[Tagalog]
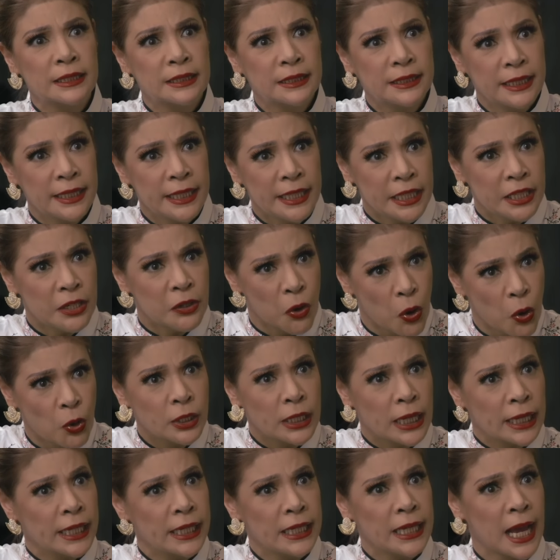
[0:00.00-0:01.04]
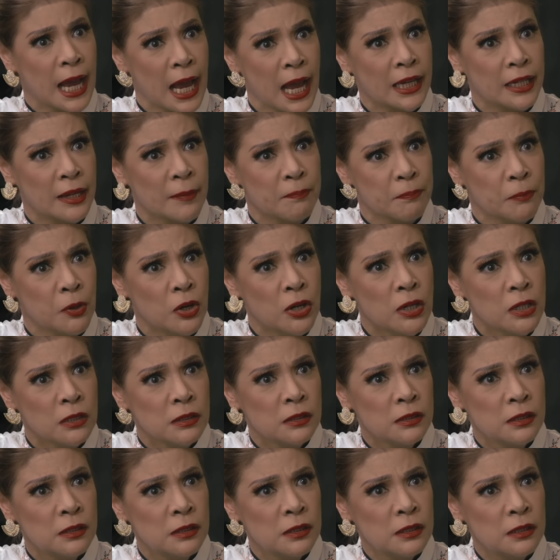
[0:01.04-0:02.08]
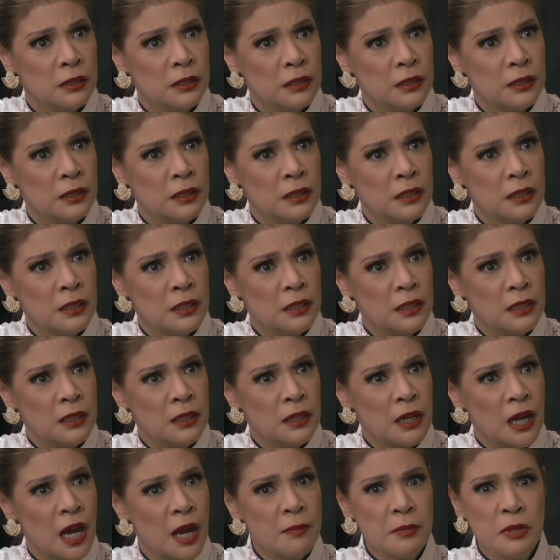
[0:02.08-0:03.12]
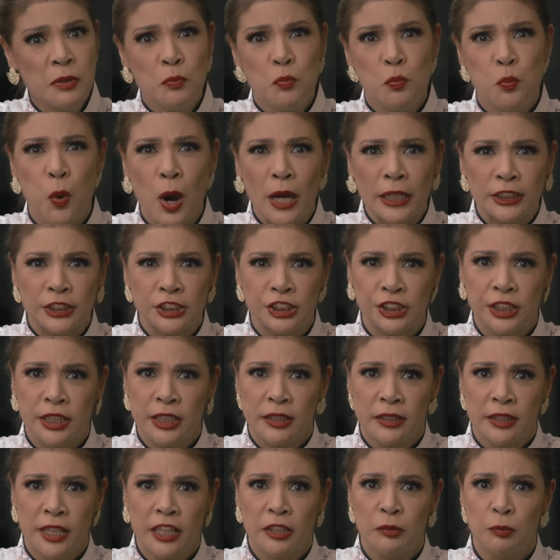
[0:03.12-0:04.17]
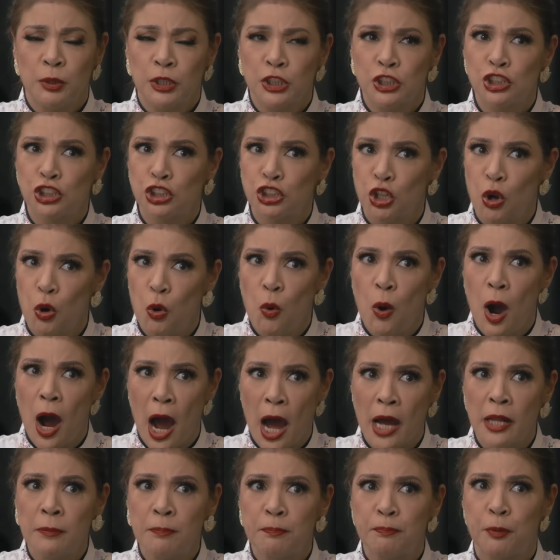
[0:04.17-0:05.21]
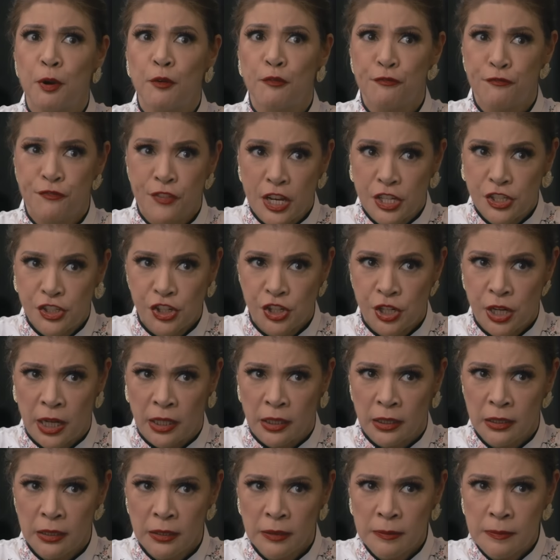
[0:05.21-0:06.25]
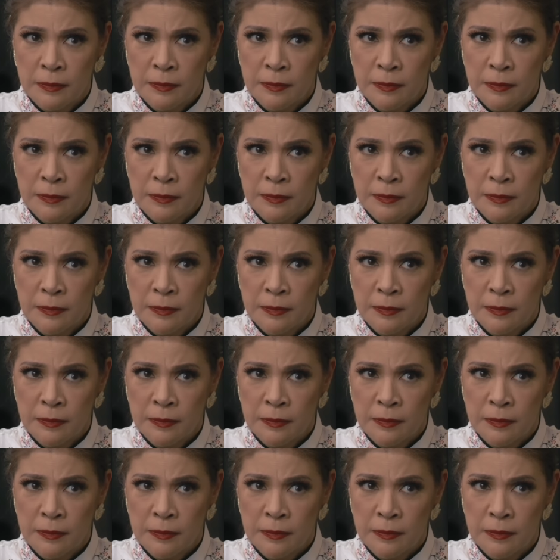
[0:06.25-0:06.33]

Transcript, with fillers: CEO na hinahanap mo? I mean, what she did was so unprofessional.